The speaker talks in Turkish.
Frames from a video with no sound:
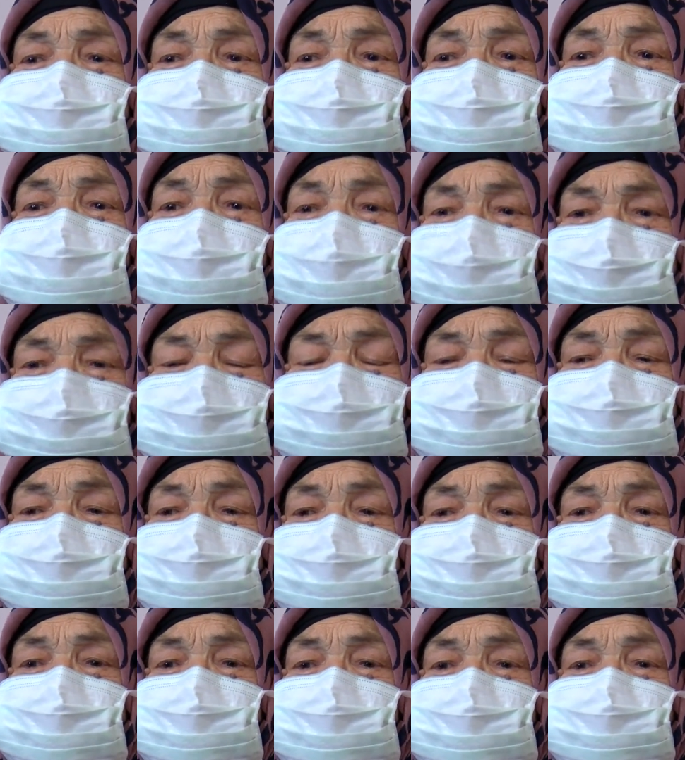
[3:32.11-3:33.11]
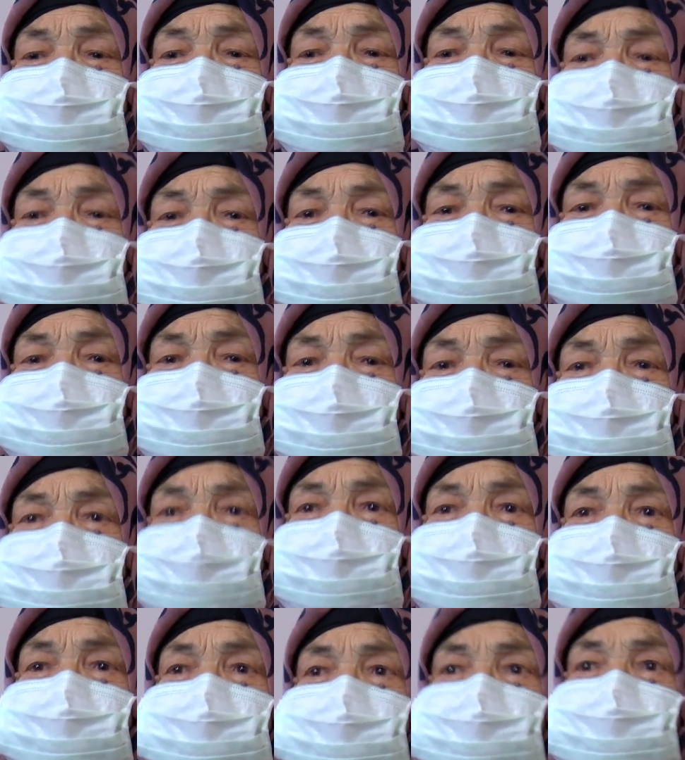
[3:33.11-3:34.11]
Yardım istiyorum. Yardım
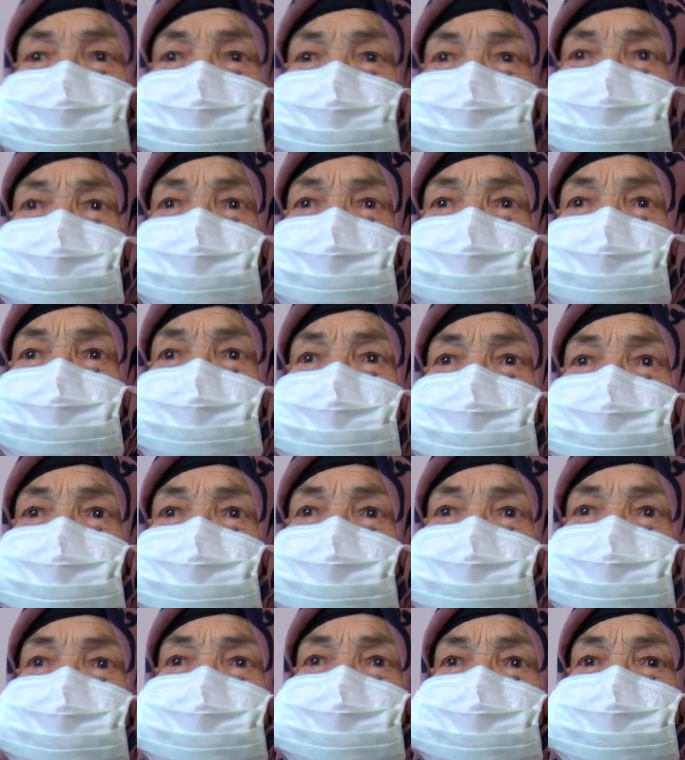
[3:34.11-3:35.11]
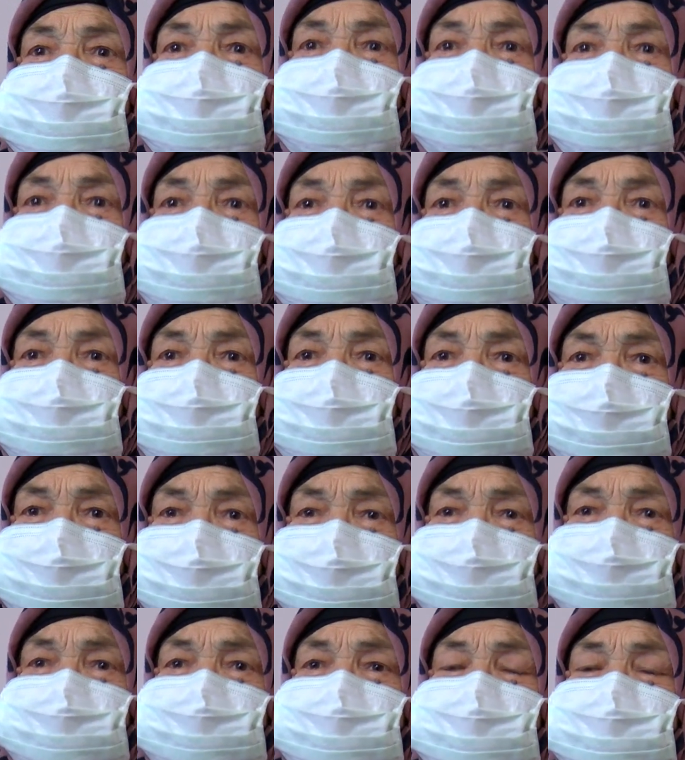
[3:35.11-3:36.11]
istiyorsunuz teyzeciğim.
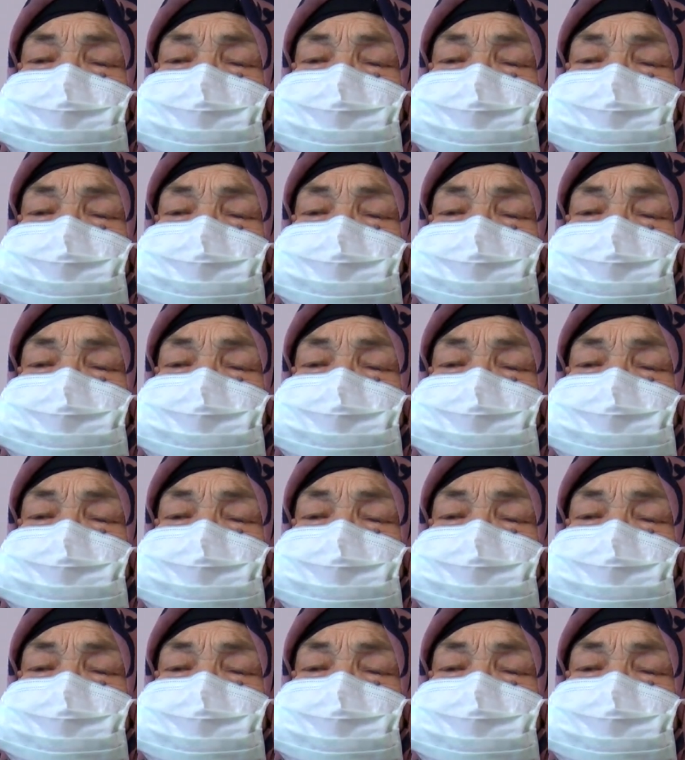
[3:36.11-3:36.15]
Evet.